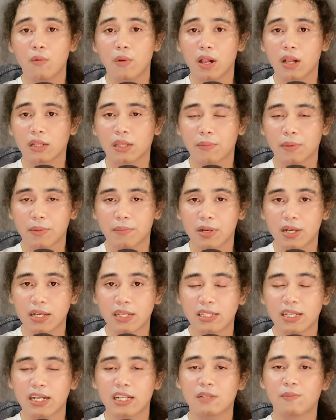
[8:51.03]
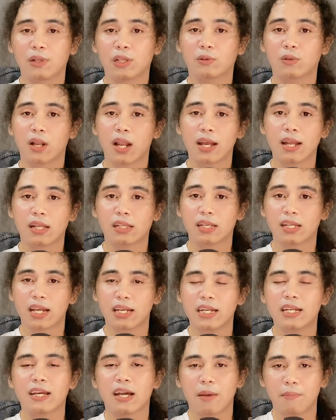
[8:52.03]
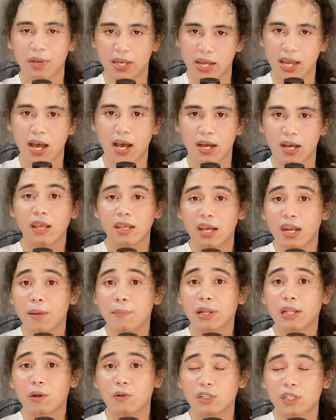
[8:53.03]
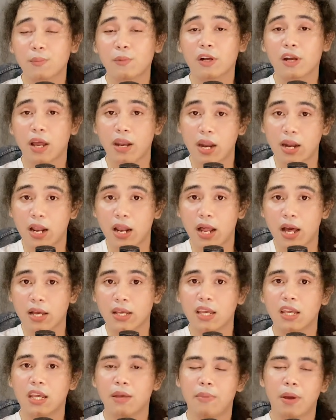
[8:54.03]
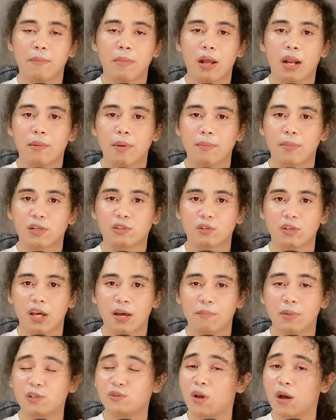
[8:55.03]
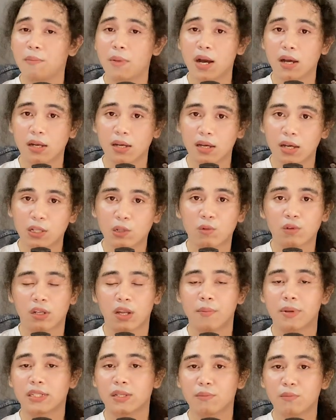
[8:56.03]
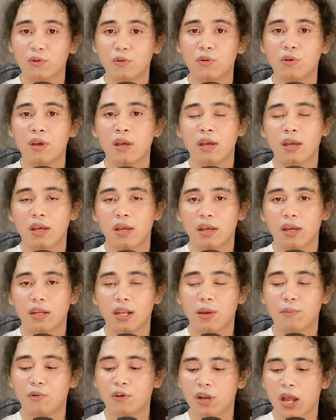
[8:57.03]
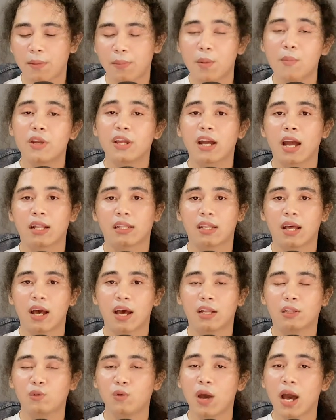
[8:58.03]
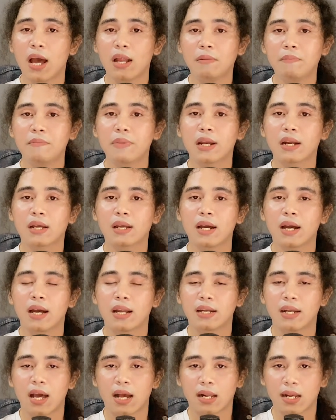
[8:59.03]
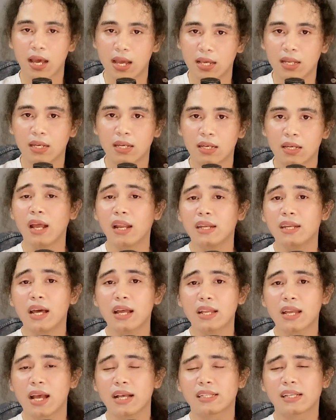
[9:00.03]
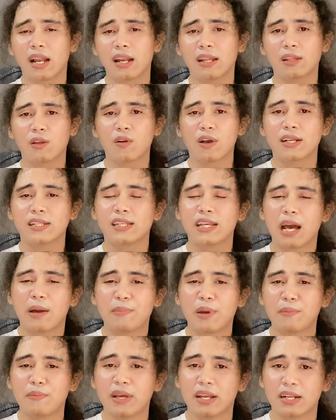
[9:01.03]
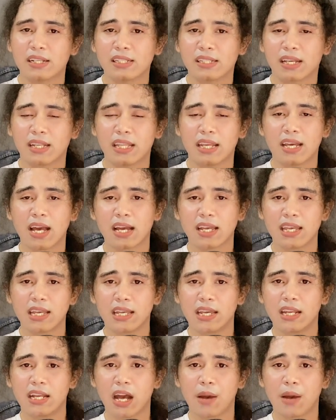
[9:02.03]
Well teman-teman, jadi seperti itulah yang terjadi dengan Midiang. Yang dapat aku simpulkan adalah Kiki malam memang sudah berjuang banget untuk dapat sembuh. Namun apa mau dikata, Tuhan berkehendak lain. Dan guys, kalian tau gak sih apa yang miris ketika Kiki